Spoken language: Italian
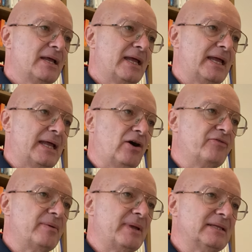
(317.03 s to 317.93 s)
Eh,
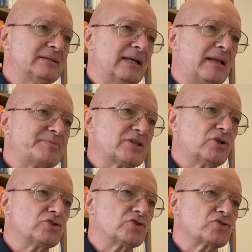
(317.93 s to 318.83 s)
ovviamente la
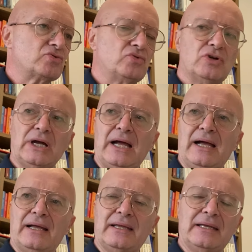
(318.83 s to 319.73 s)
psicologia
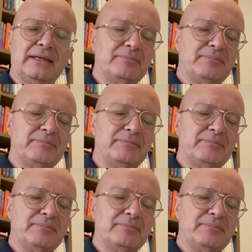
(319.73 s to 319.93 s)
oscura eh,